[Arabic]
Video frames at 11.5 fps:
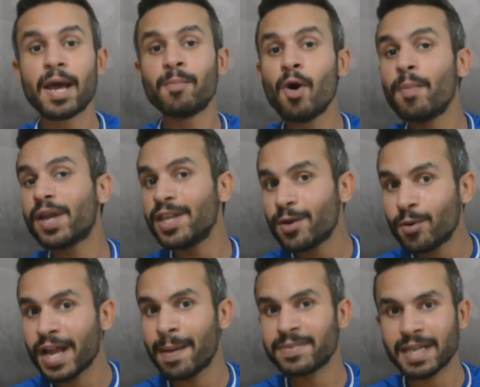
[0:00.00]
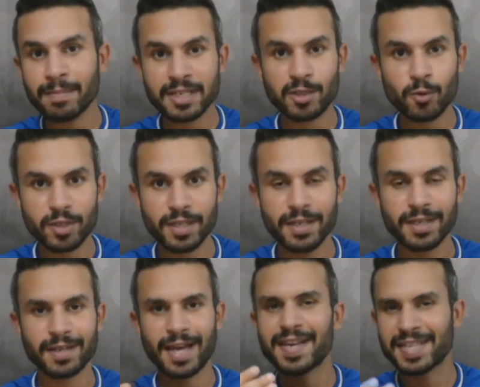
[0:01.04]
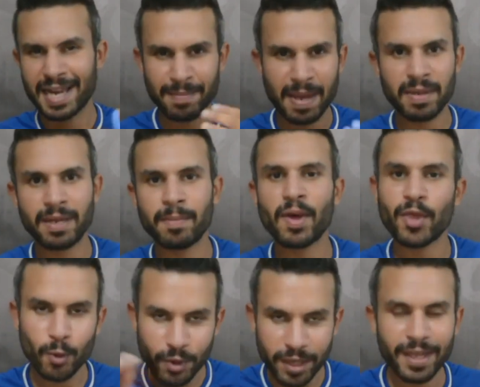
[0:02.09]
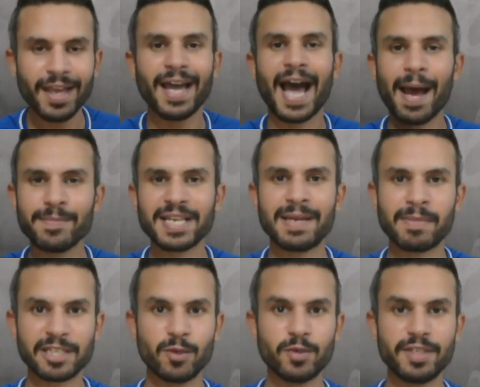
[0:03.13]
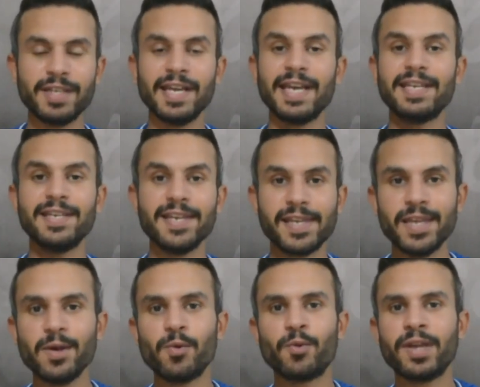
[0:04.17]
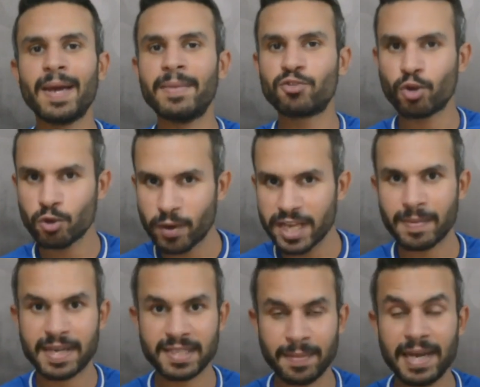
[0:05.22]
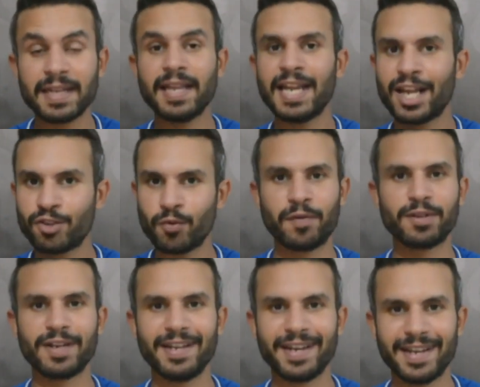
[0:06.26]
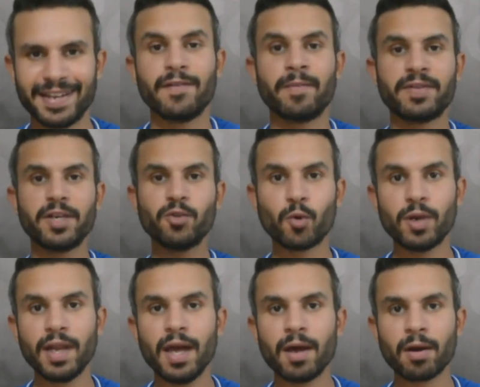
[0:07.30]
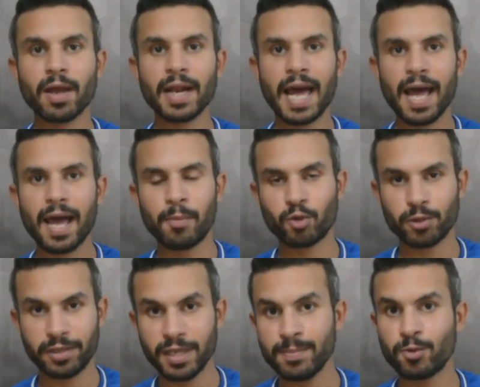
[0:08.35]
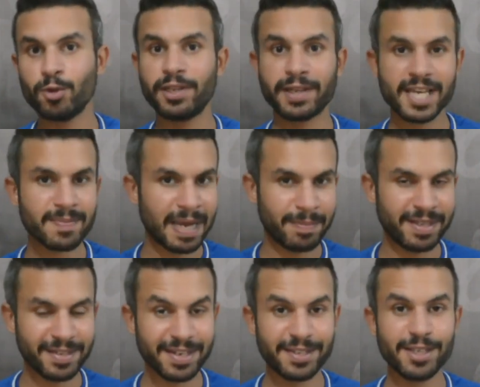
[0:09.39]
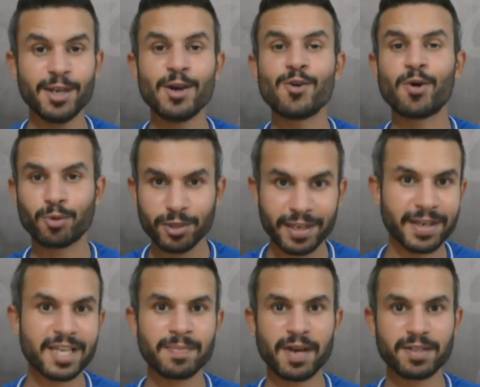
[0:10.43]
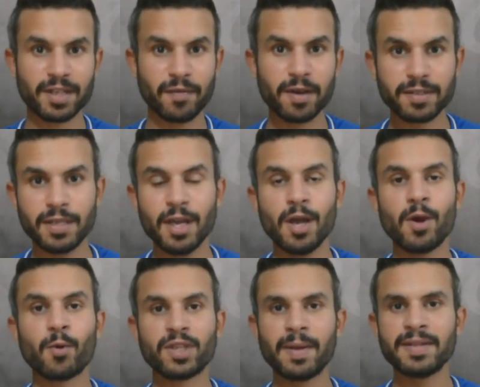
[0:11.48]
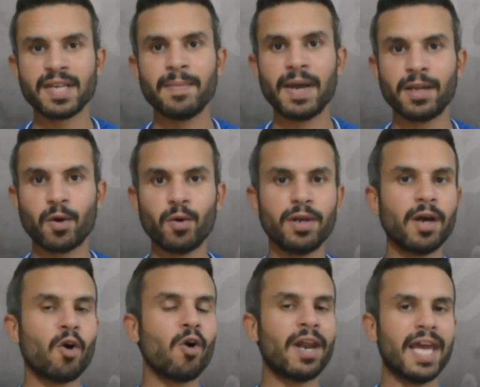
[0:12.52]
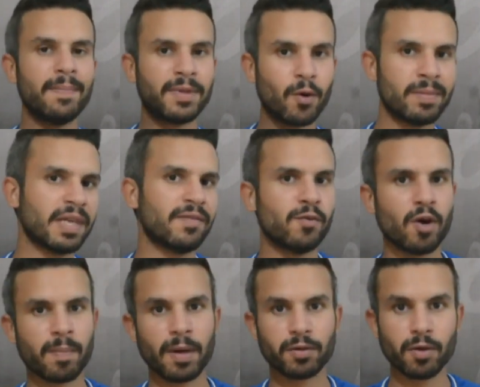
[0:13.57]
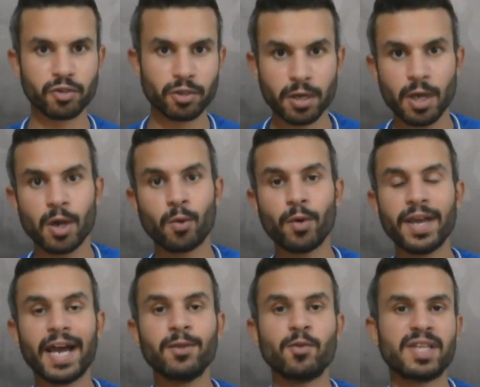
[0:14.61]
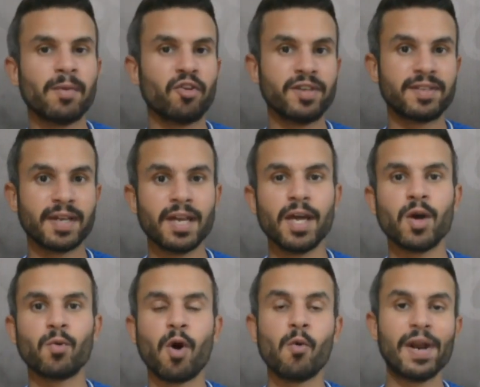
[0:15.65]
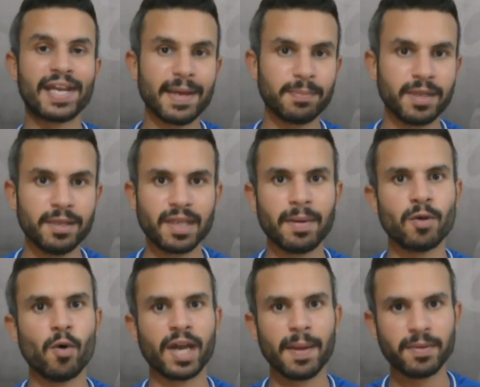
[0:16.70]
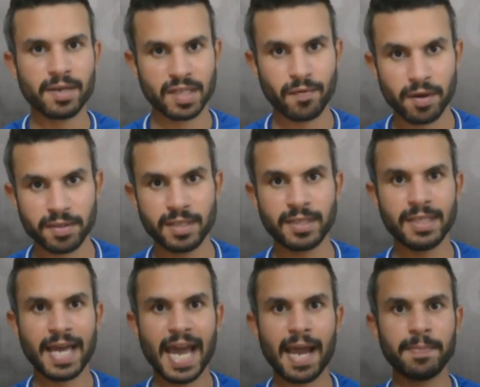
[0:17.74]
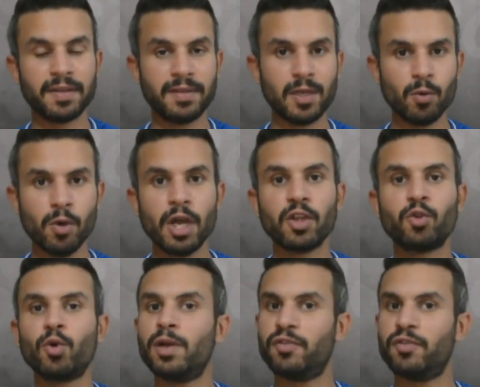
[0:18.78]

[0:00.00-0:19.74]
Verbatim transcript: ممكن يكون حمزه المسلوسي اسهل بقى من المثلوثي حمزه المسلوسي يجي ويعمل شغل كويس مع الزمالك ده اللي هنشوفه الفتره اللي جايه في مسيرته كلها الراجل حقق بطولتين بطوله الكاس مع البنزرتي وبطوله الكاس مع الصفاقسي وطبعا زي ما احنا قلنا هو لعيب دولي من 2014 وعنده 27 سنه وهو الكابتن طبعا هو كابتن الصفاقسي دي حاجه بتديله تقل في